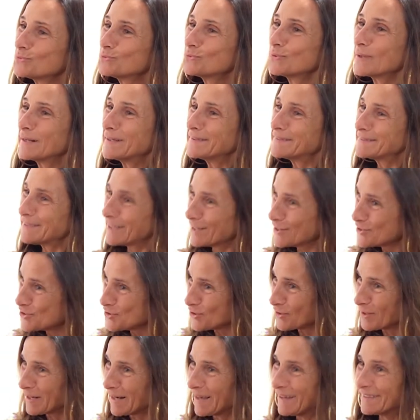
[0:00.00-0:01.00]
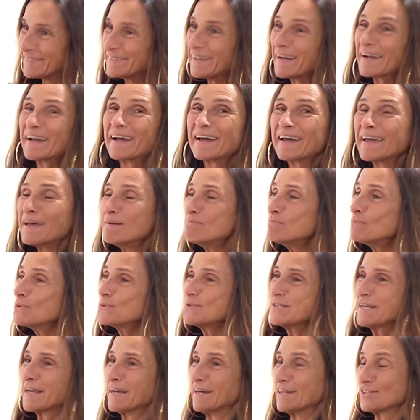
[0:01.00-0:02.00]
durante la giornata che
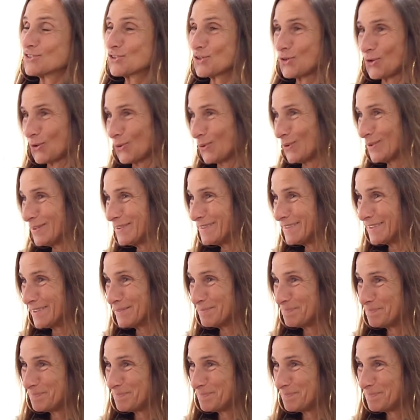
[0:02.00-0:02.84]
musica ascolti?